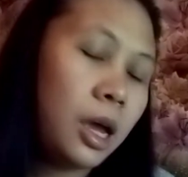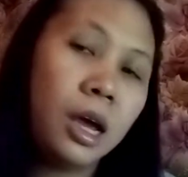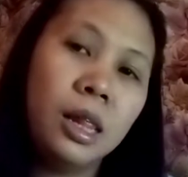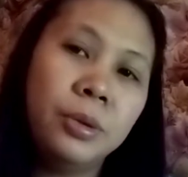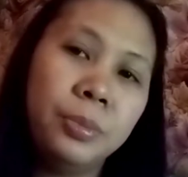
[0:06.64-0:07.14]

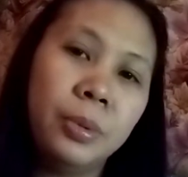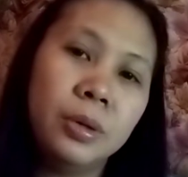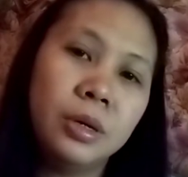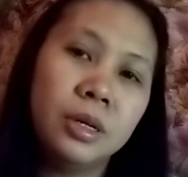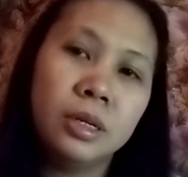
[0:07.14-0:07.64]
Hello
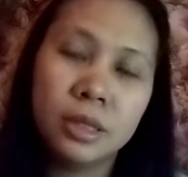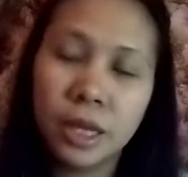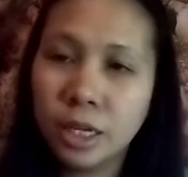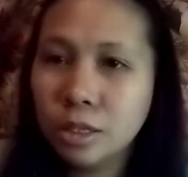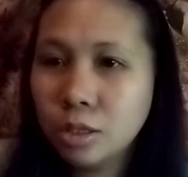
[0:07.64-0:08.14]
po.
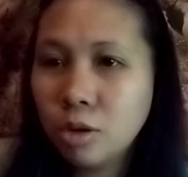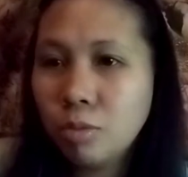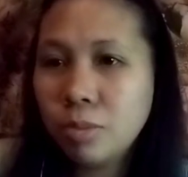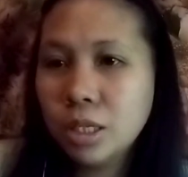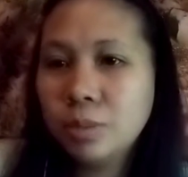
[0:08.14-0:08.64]
Thank you so
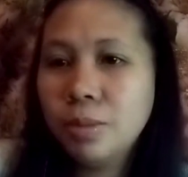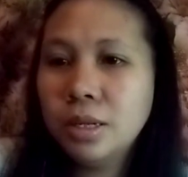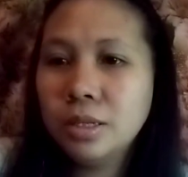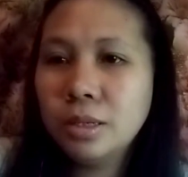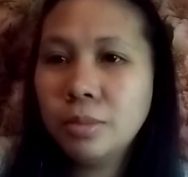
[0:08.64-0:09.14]
much pala
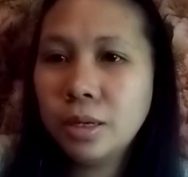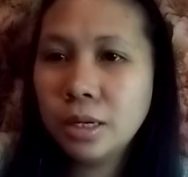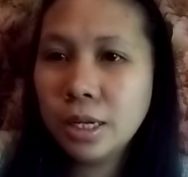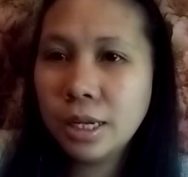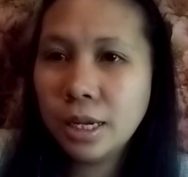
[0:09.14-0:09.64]
sa
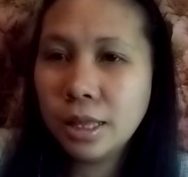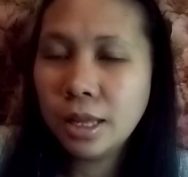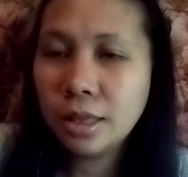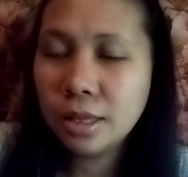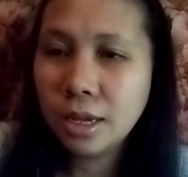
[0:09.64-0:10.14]
mga
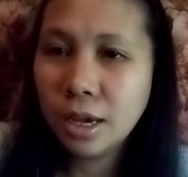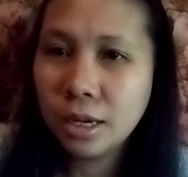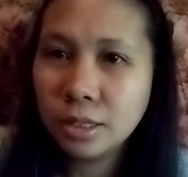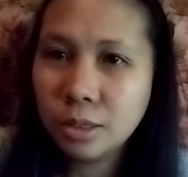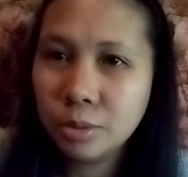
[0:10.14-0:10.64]

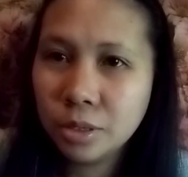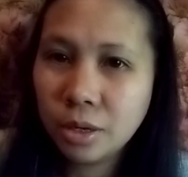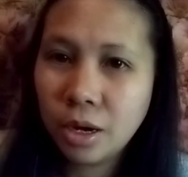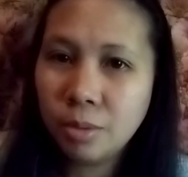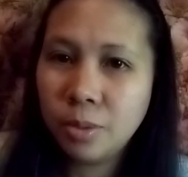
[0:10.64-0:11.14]
datihang
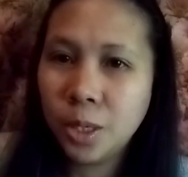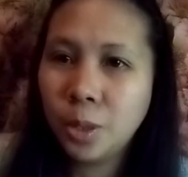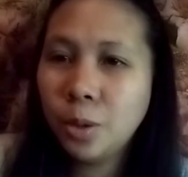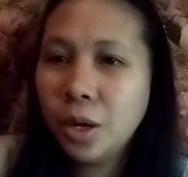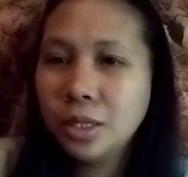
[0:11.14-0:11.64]
subscriber
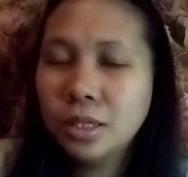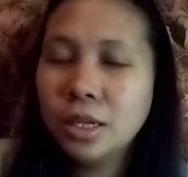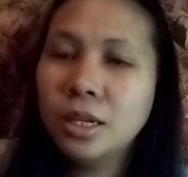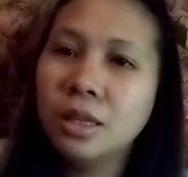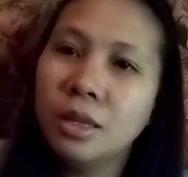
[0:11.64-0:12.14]
ko at sa
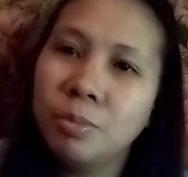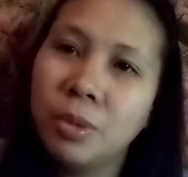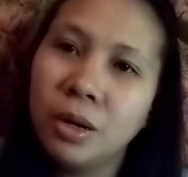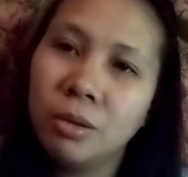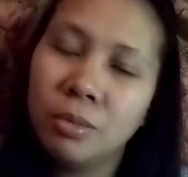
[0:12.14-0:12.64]
hindi
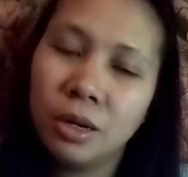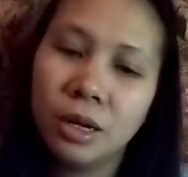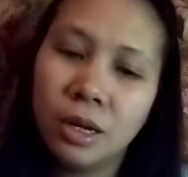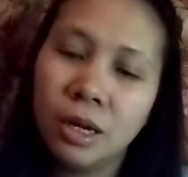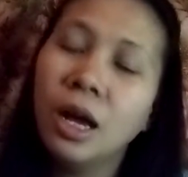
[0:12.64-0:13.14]
pang
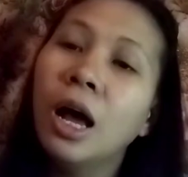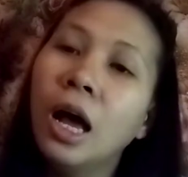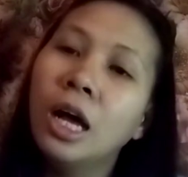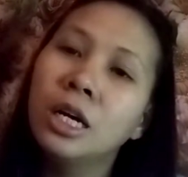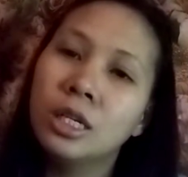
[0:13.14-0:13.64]
mga
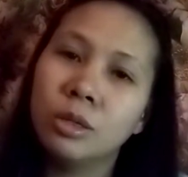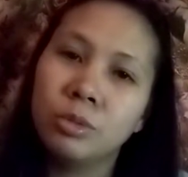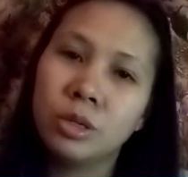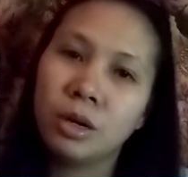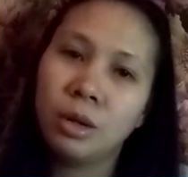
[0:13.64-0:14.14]

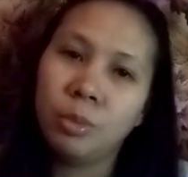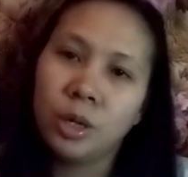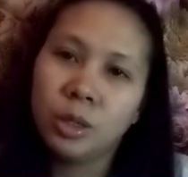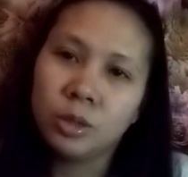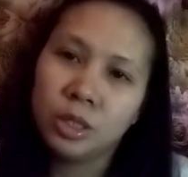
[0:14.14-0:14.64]
subscriber
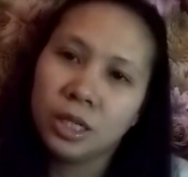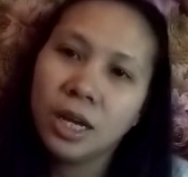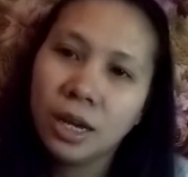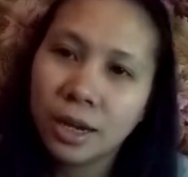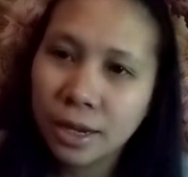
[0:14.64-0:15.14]
ko
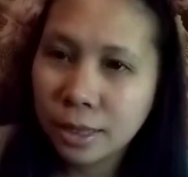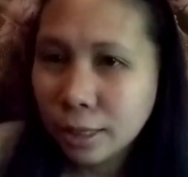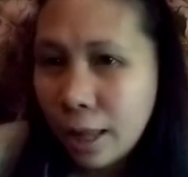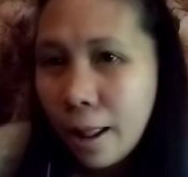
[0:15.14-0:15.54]
dyan.